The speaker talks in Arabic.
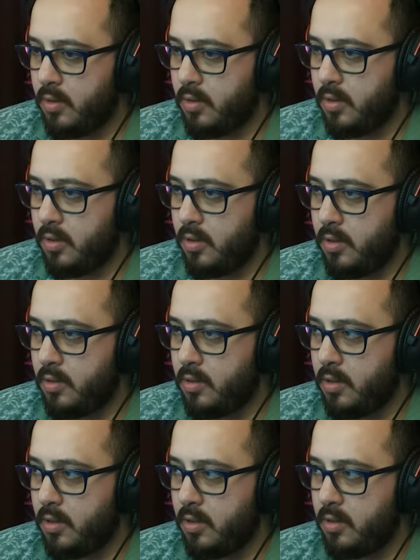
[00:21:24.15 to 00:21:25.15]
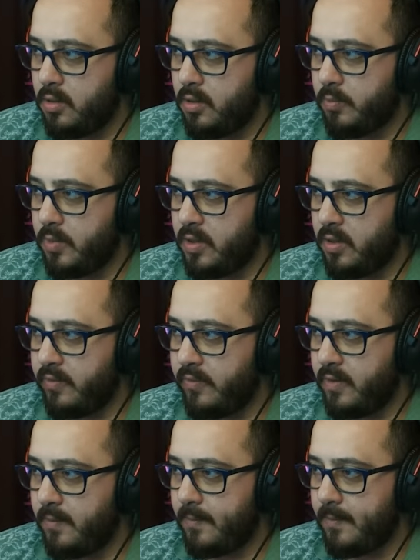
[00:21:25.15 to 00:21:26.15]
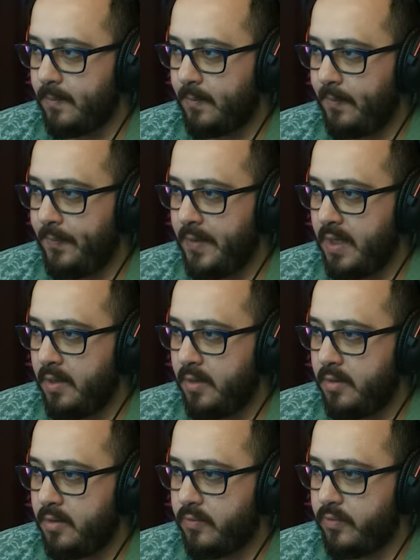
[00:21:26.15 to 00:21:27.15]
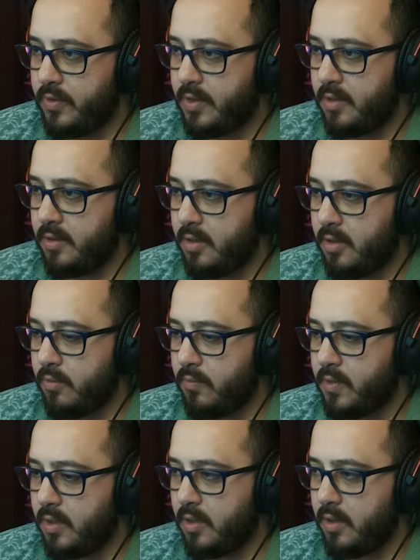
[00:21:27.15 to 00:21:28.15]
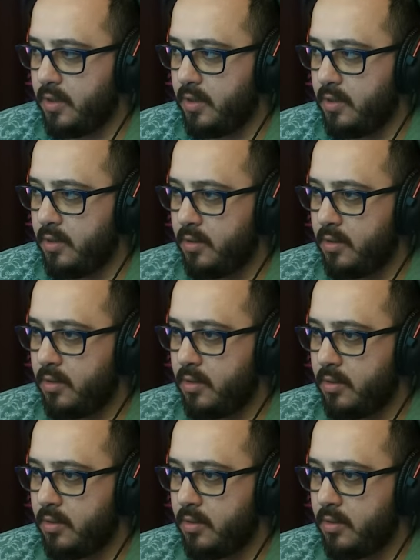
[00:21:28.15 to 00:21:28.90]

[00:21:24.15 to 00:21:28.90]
قدرنا نطلع نص المسافه شوفوا اذا قدرنا نوصل لهنيك